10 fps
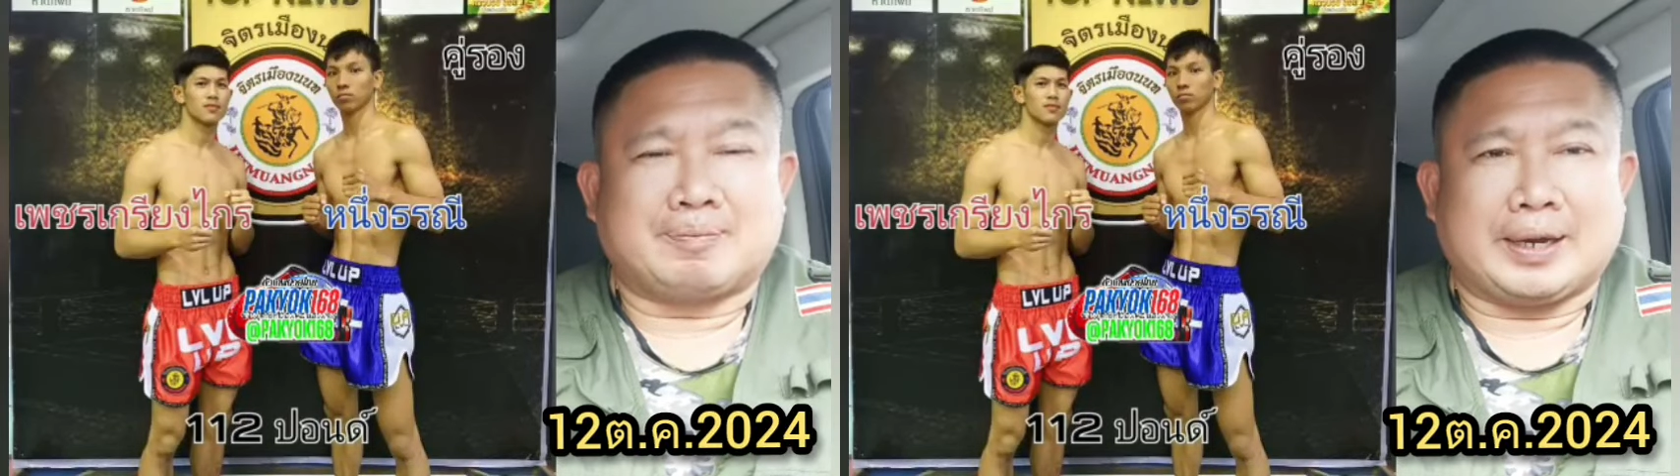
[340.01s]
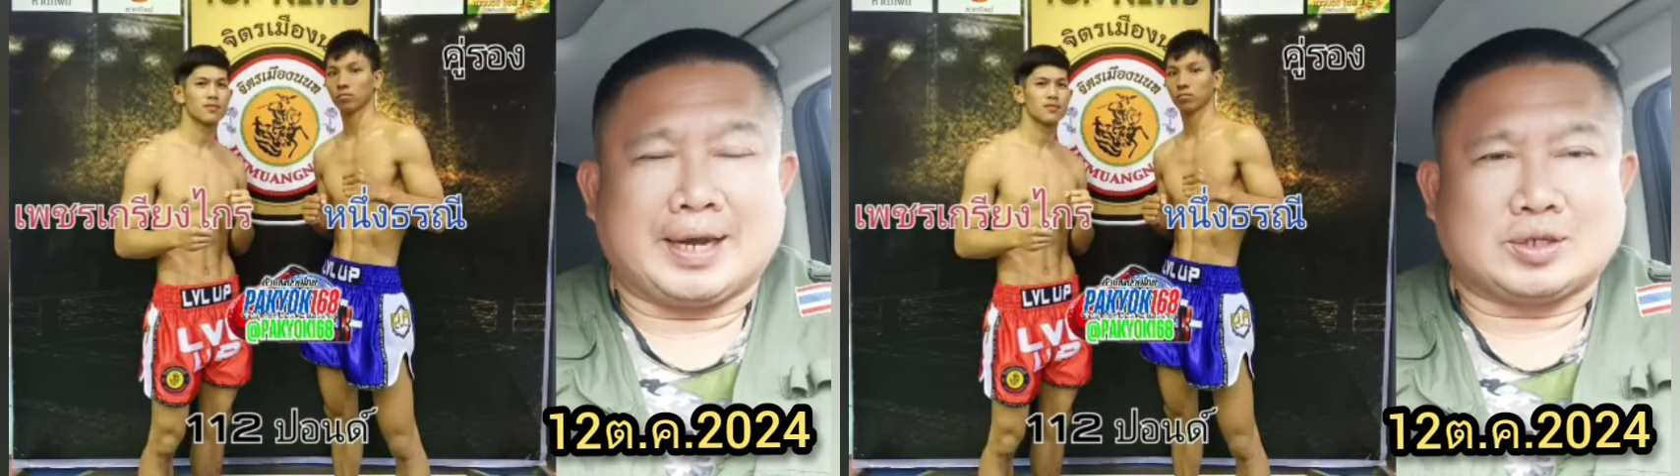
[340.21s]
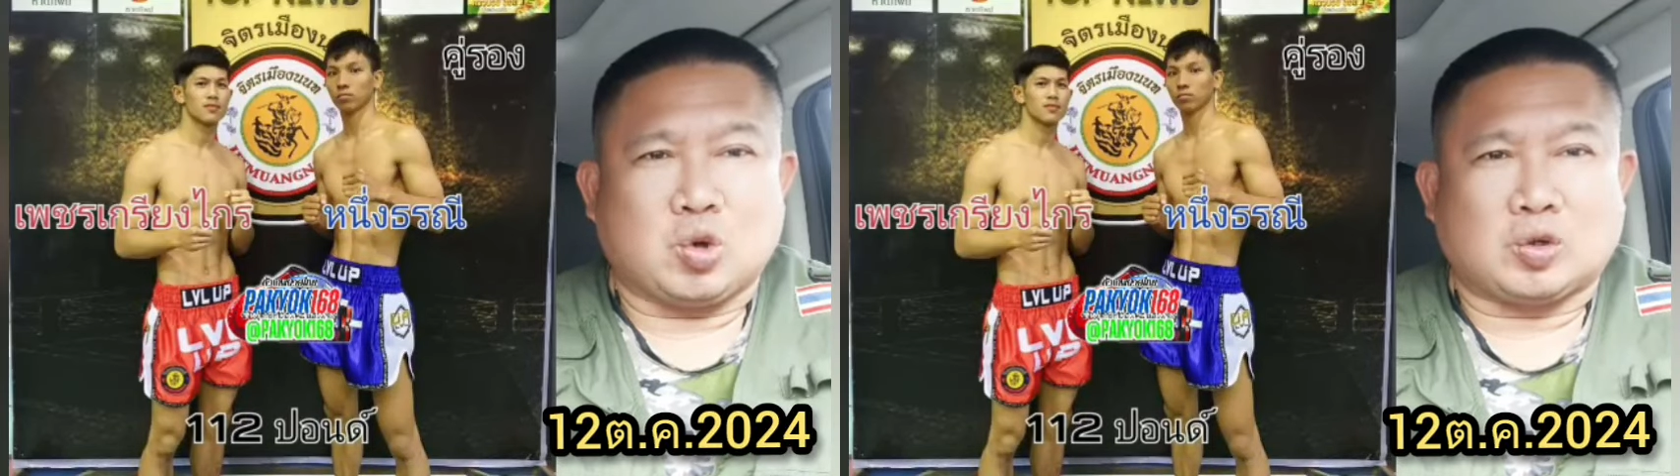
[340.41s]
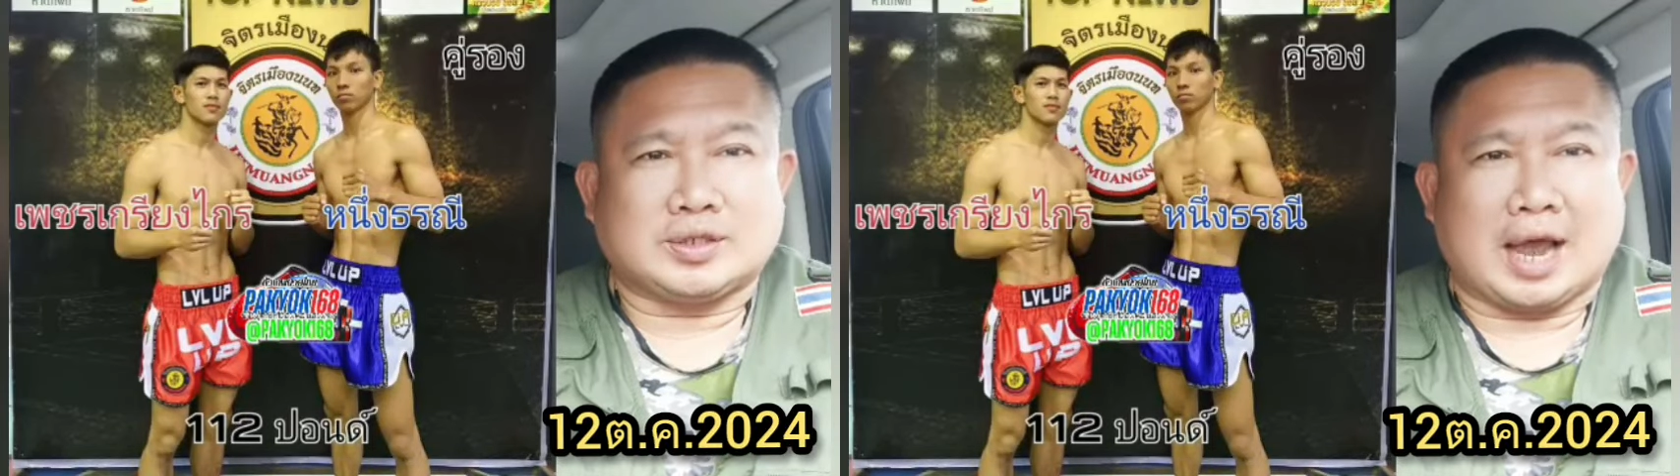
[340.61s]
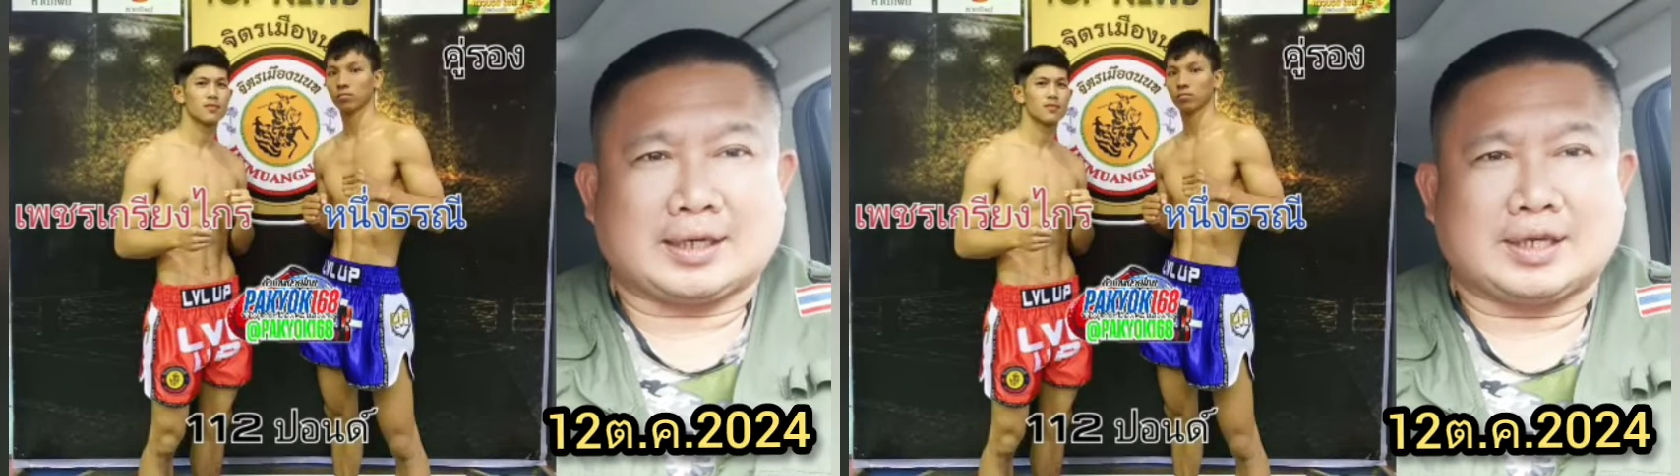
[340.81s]
เป็นนักชก
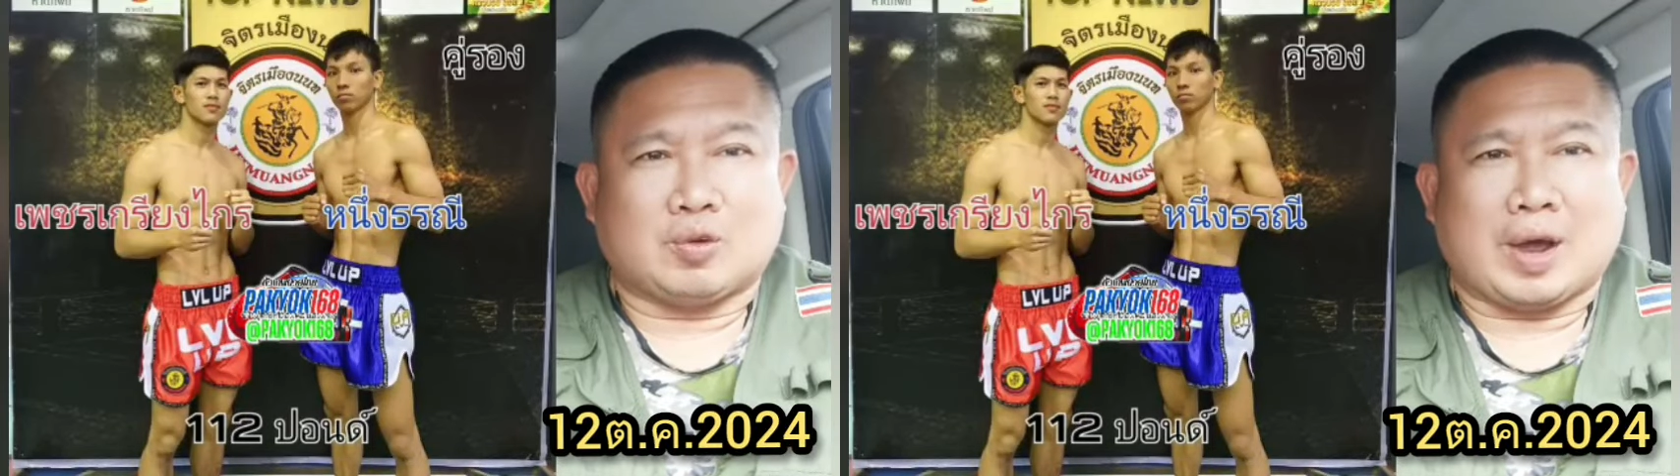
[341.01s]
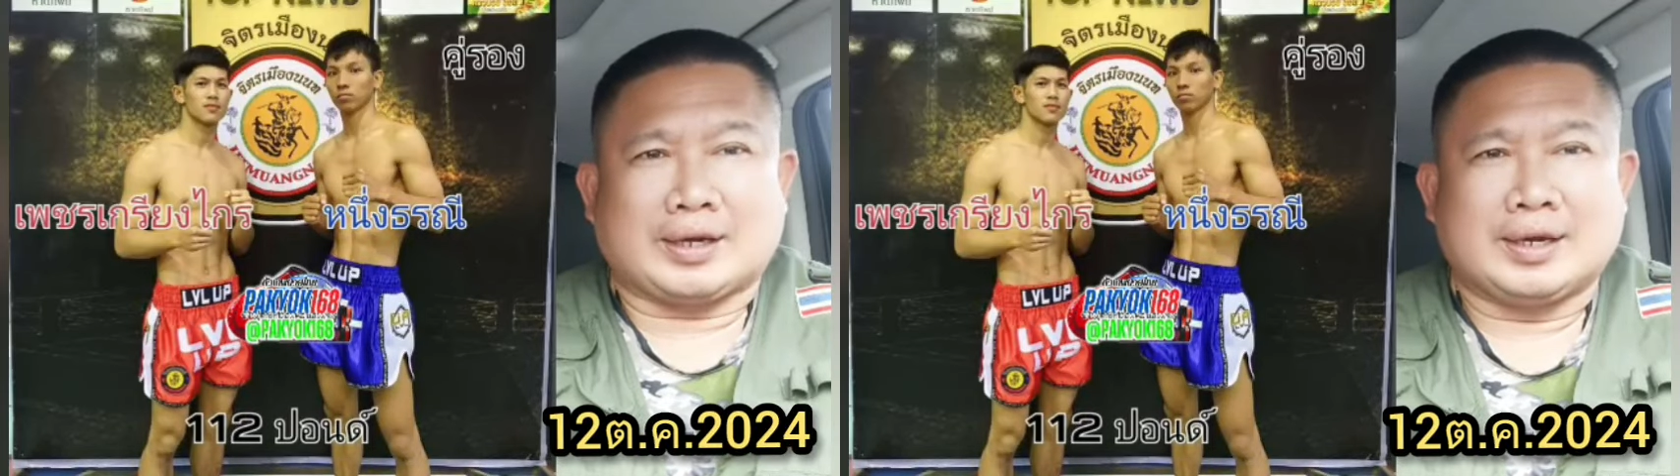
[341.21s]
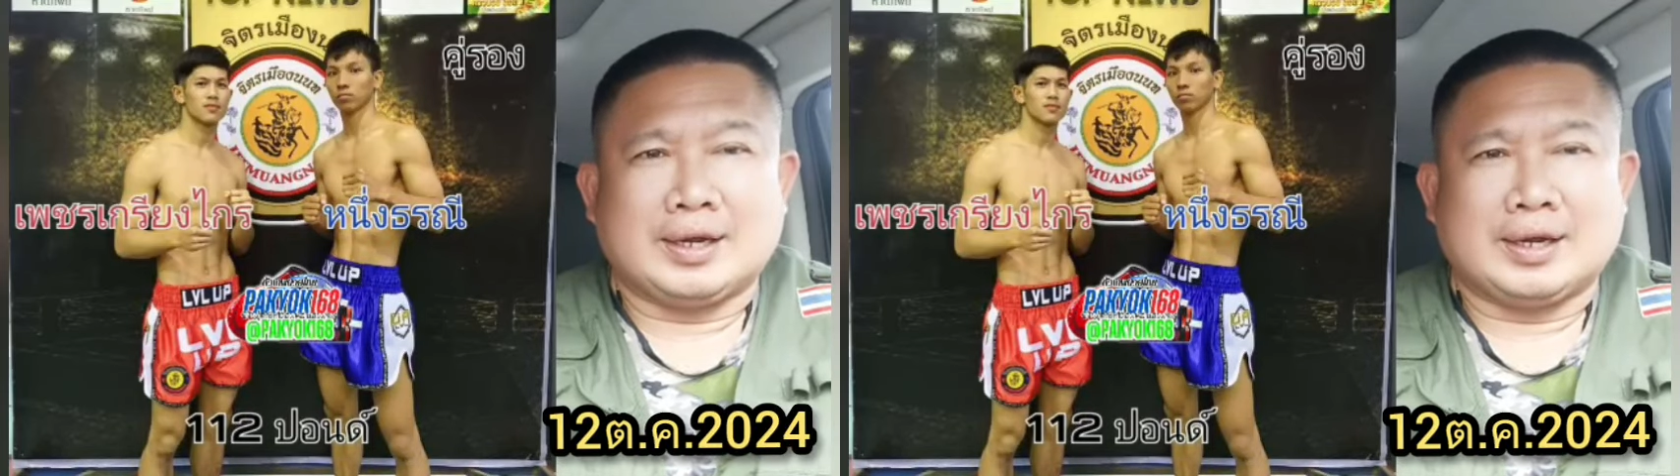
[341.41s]
จากจังหวัด